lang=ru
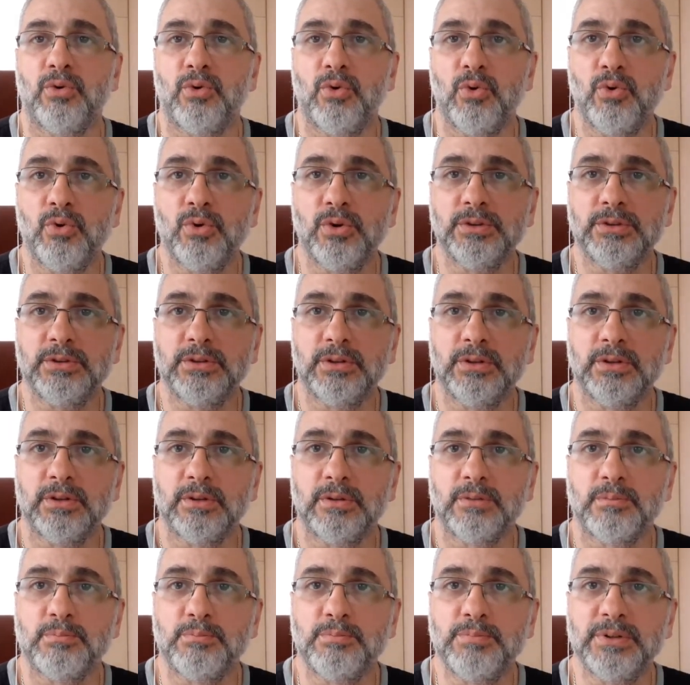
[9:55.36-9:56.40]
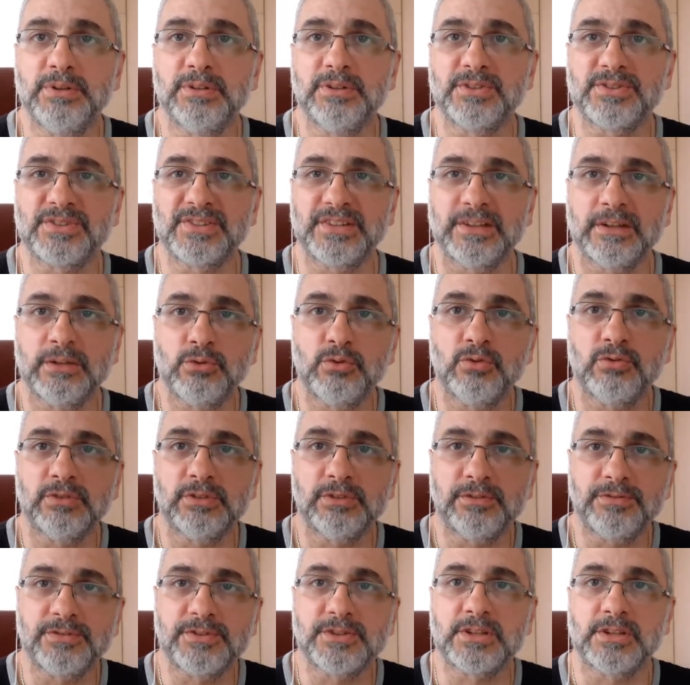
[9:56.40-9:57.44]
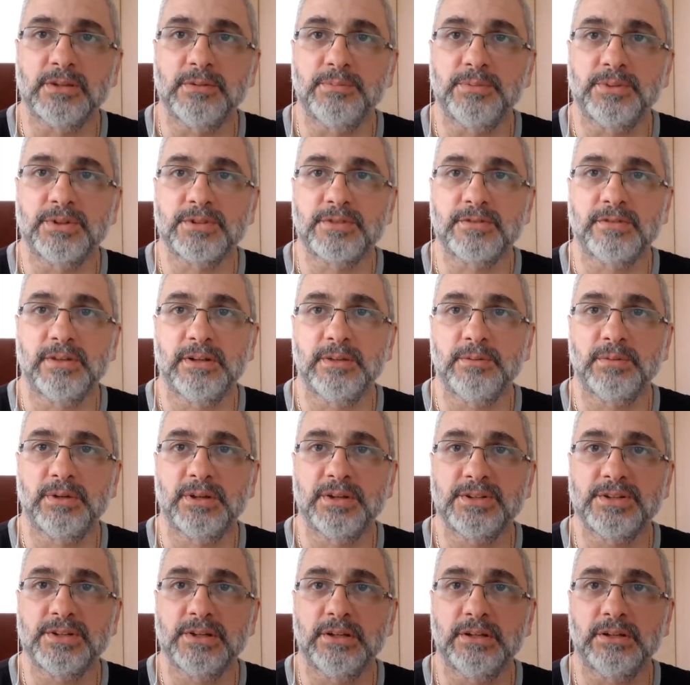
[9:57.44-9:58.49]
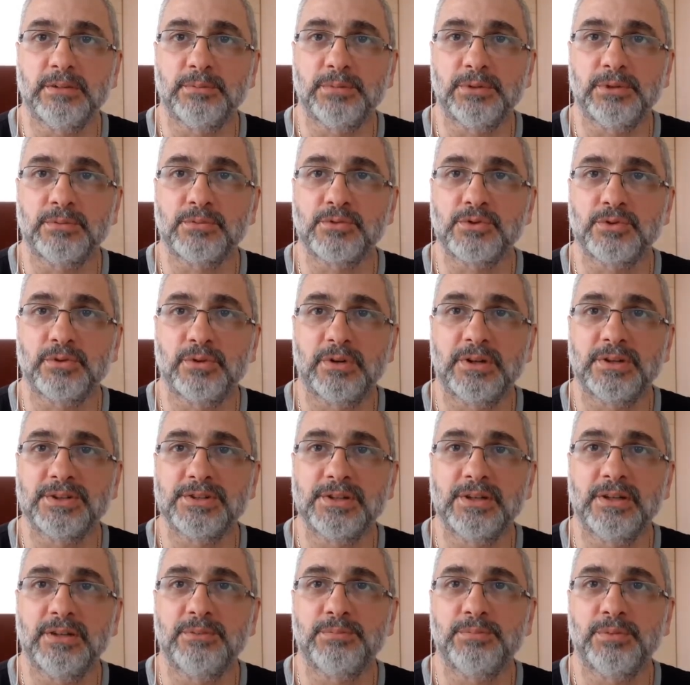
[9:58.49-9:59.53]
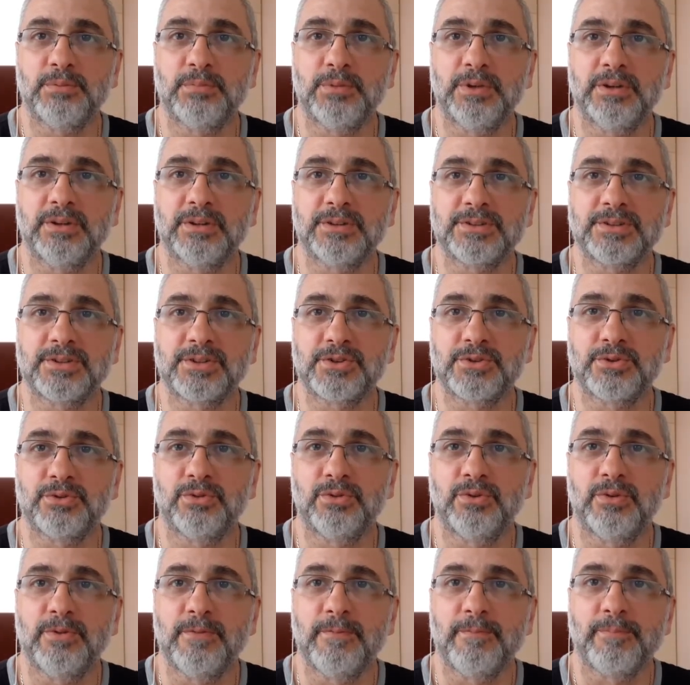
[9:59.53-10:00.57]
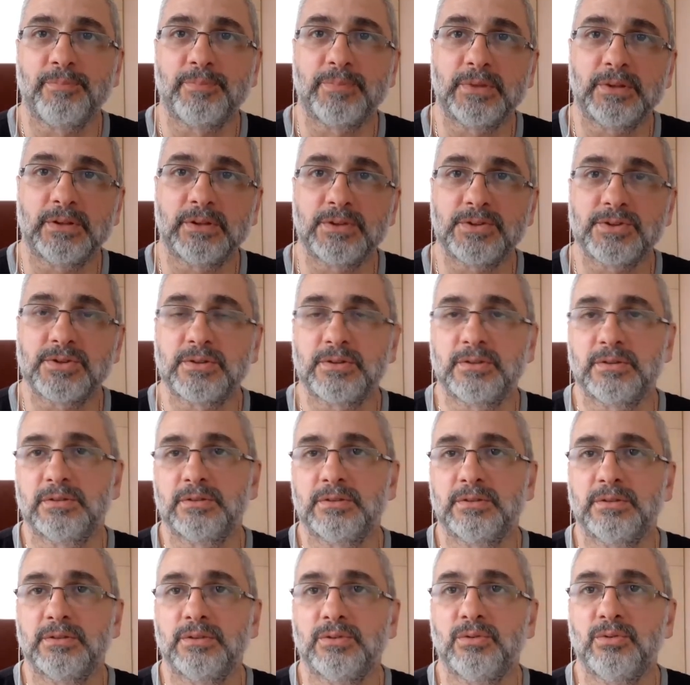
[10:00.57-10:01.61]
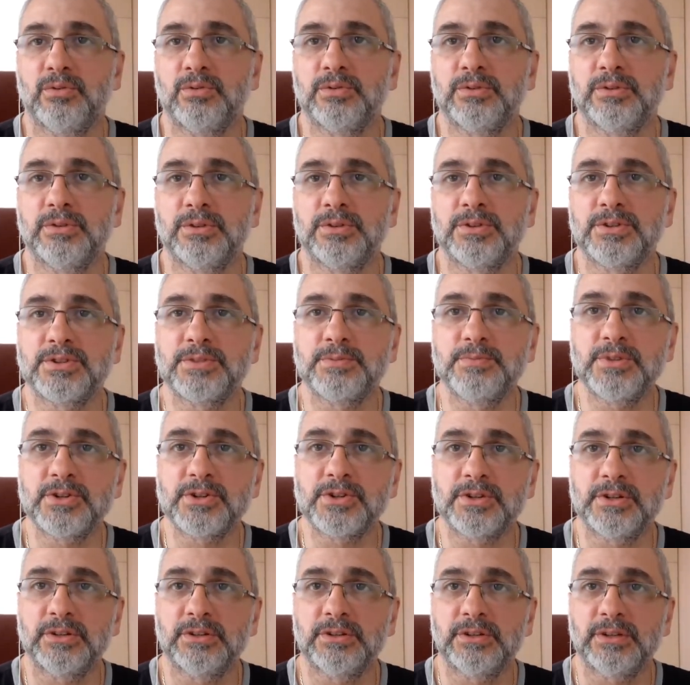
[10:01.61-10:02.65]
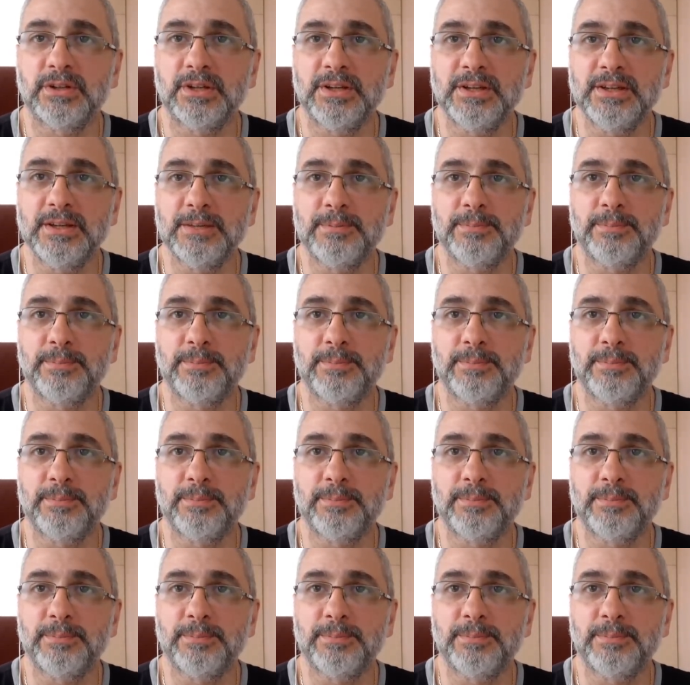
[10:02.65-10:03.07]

он был закован в цепи своим хозяином, потому что хозяин побоялся, что значит, э, он сбежит. И